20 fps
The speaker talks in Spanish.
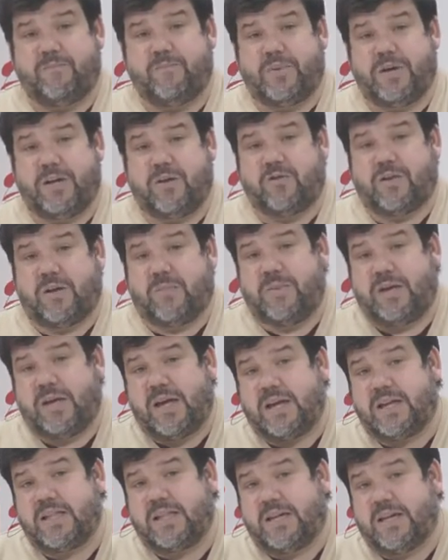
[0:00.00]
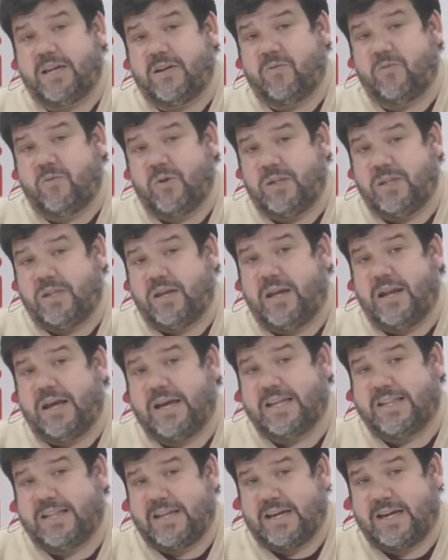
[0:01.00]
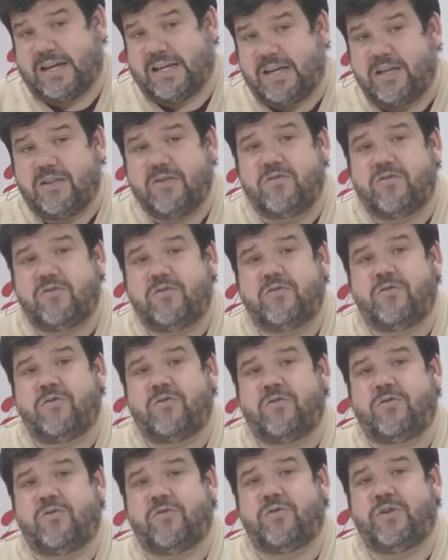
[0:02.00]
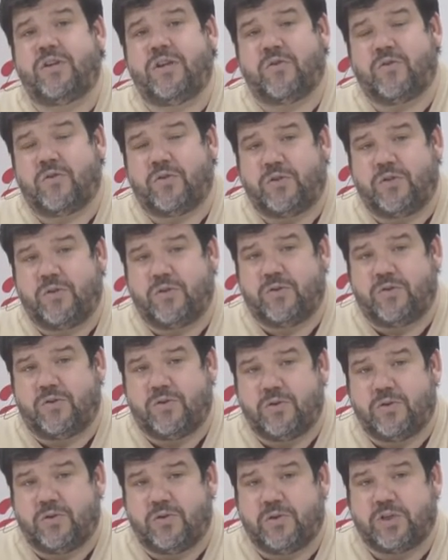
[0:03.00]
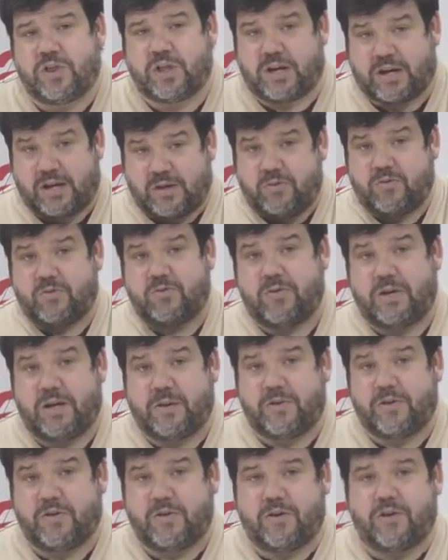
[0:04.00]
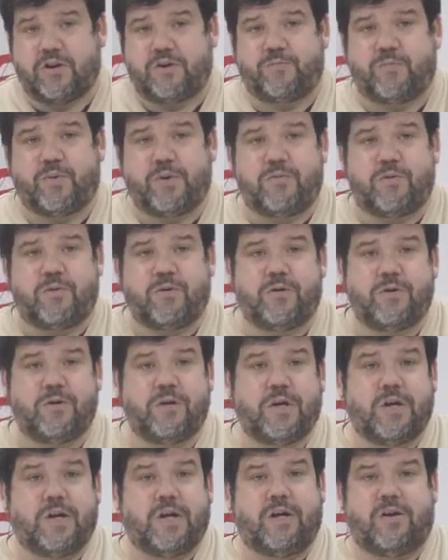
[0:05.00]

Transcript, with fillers: pero también hay que tener en cuenta la que está cayendo, los negocios cerrados en la mayoría de los pueblos,